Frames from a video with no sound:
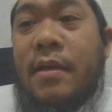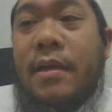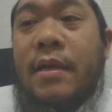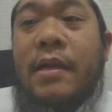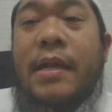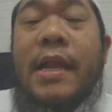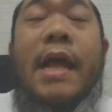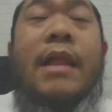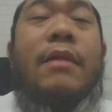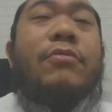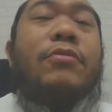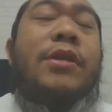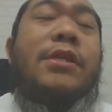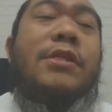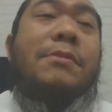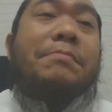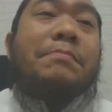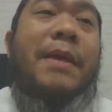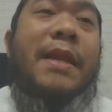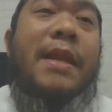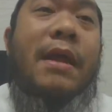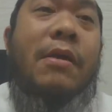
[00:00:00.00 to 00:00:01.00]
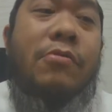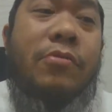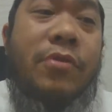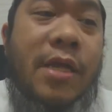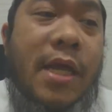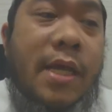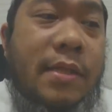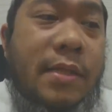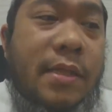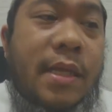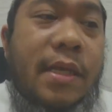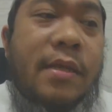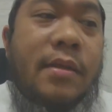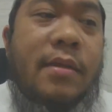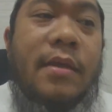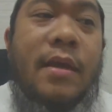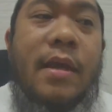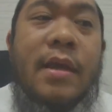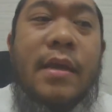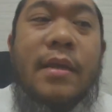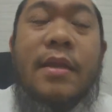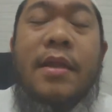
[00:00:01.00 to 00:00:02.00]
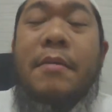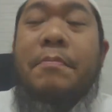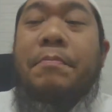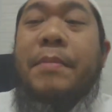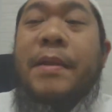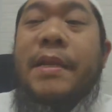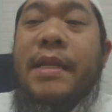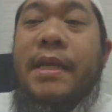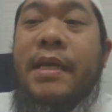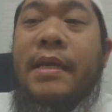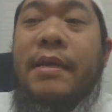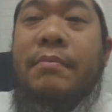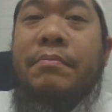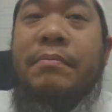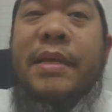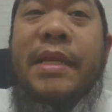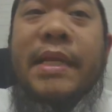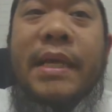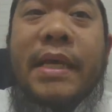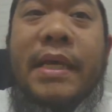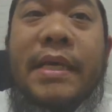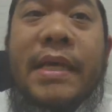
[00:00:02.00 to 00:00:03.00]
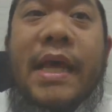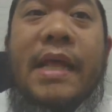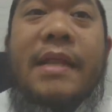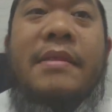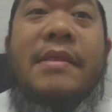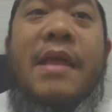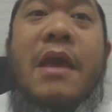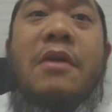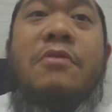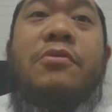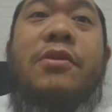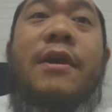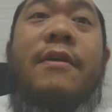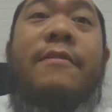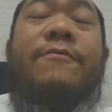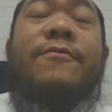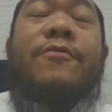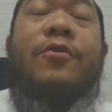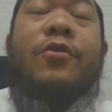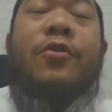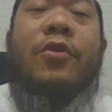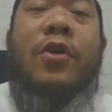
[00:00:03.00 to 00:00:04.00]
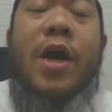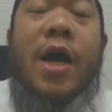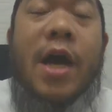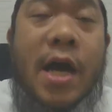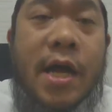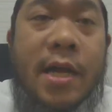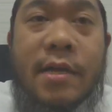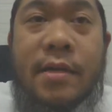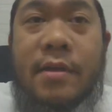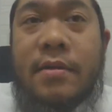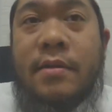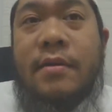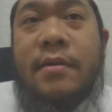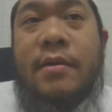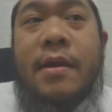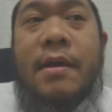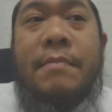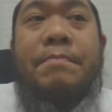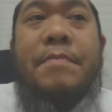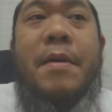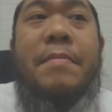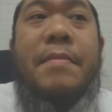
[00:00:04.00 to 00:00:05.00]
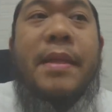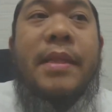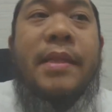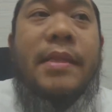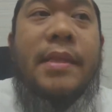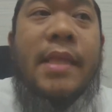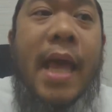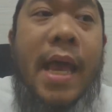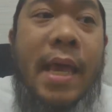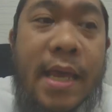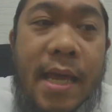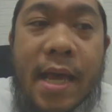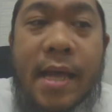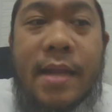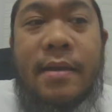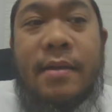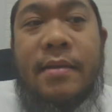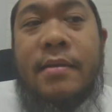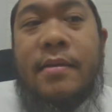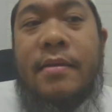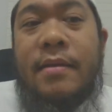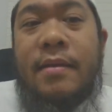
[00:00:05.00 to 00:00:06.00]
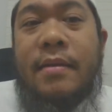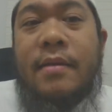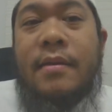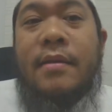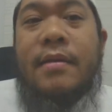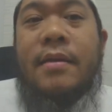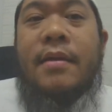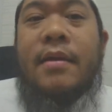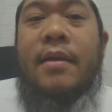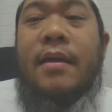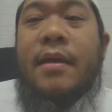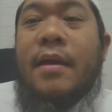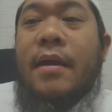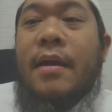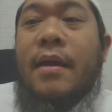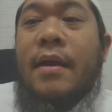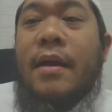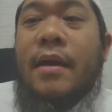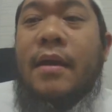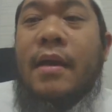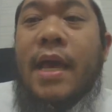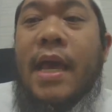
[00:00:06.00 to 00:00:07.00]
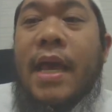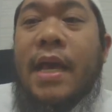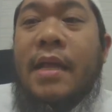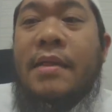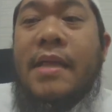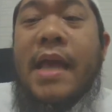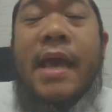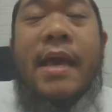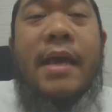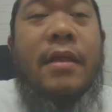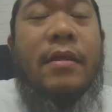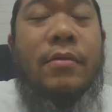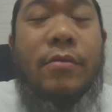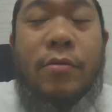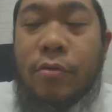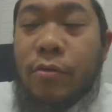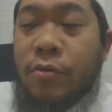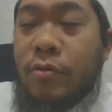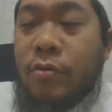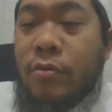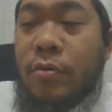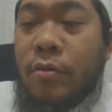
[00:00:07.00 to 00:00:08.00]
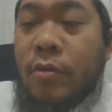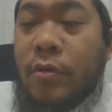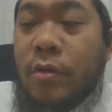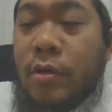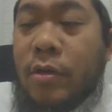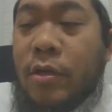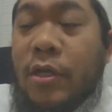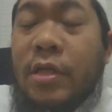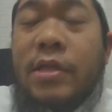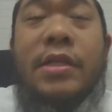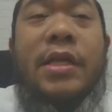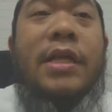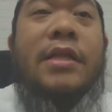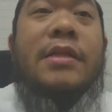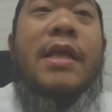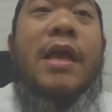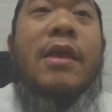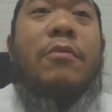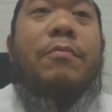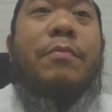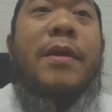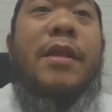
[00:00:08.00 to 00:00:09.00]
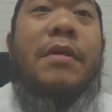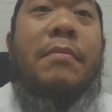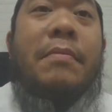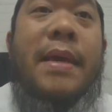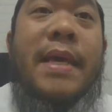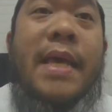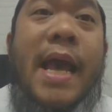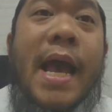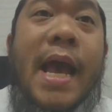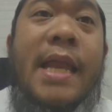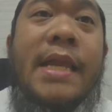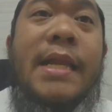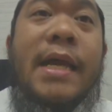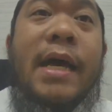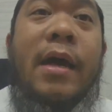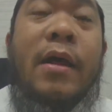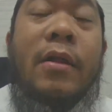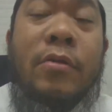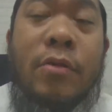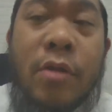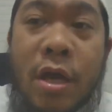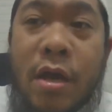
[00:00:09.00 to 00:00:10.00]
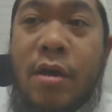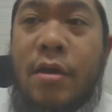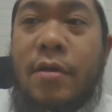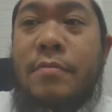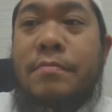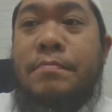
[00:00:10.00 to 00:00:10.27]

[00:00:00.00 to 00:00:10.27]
lalo na sa panahon natin na pinig, binigyan tayo ng furkan, ng pamantayan. Ha? Kaya dahil doon, hindi tayo pinabayaan ng Allah.